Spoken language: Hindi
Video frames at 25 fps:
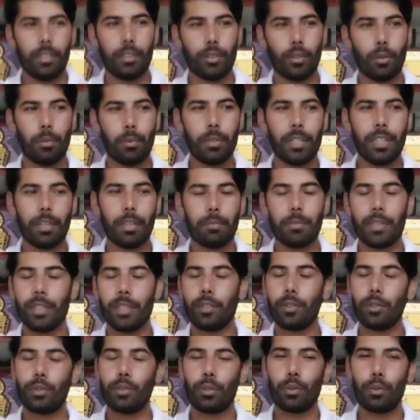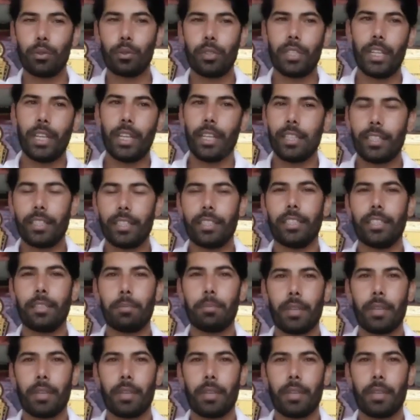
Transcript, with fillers: तो भाई हमने तो शुरू से एक ही चीज